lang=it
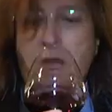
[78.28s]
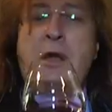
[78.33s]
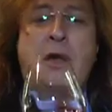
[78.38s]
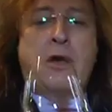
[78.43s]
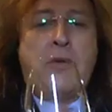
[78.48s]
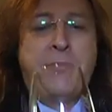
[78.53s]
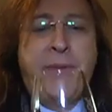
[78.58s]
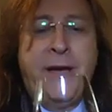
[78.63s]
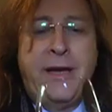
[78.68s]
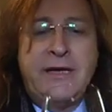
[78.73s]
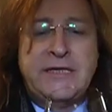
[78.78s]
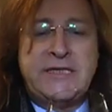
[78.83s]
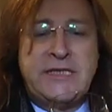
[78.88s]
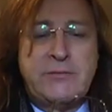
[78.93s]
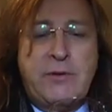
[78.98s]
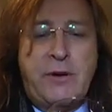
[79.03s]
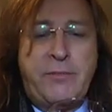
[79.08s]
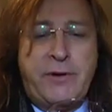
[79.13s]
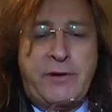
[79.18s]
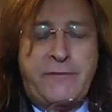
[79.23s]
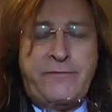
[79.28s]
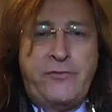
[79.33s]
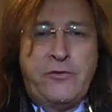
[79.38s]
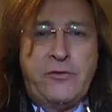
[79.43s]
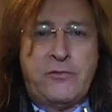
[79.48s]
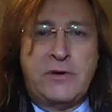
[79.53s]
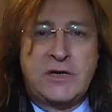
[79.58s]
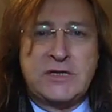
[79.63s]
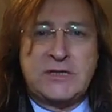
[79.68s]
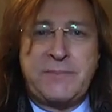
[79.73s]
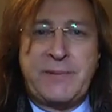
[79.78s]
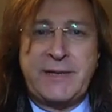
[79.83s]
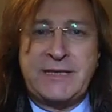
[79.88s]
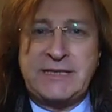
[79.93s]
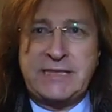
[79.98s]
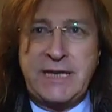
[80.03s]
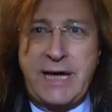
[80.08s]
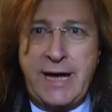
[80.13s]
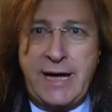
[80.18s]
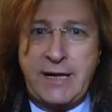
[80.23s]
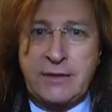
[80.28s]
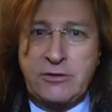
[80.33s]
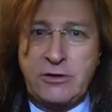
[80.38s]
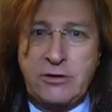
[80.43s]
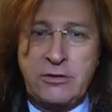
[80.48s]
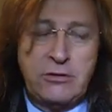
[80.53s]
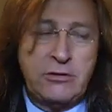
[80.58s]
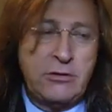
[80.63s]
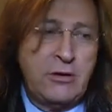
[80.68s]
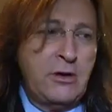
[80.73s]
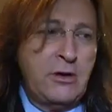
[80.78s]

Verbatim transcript: un bellissimo profumo speziato,